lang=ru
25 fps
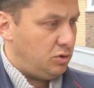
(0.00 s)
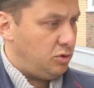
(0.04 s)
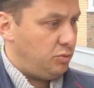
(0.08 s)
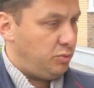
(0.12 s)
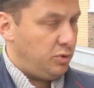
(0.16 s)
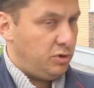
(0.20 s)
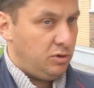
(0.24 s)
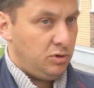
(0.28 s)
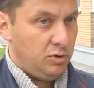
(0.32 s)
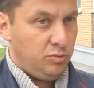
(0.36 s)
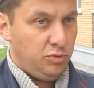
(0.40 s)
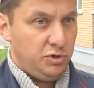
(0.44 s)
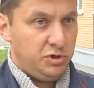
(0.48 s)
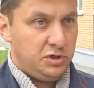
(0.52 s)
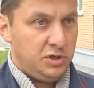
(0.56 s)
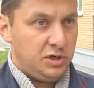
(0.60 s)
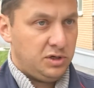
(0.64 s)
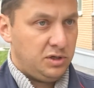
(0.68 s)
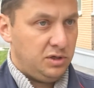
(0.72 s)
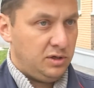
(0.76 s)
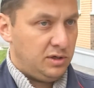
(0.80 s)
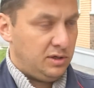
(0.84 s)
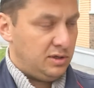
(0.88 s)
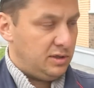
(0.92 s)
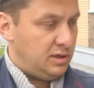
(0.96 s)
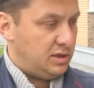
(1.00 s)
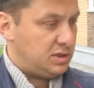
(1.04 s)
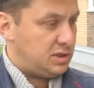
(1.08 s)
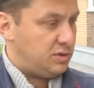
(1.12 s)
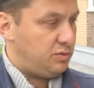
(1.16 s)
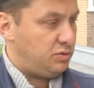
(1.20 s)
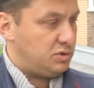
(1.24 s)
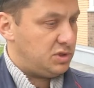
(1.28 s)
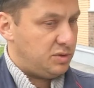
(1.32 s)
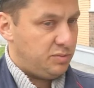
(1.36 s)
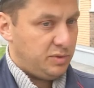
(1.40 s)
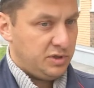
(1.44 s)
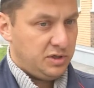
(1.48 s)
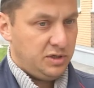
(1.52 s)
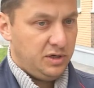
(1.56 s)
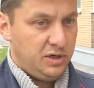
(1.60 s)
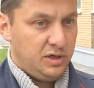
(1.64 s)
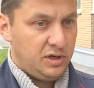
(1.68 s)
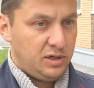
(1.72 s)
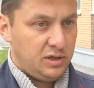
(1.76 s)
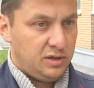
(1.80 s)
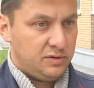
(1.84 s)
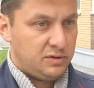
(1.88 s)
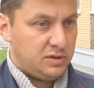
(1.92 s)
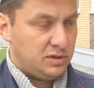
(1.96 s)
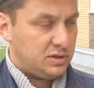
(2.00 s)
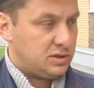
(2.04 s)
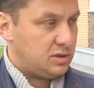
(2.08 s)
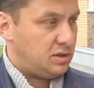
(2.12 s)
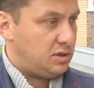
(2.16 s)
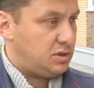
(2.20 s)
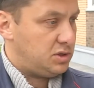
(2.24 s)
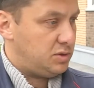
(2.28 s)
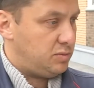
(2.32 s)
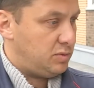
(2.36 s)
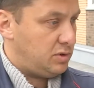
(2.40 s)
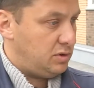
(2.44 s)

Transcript: любой, любой техники, для завоза материалов, так скажем.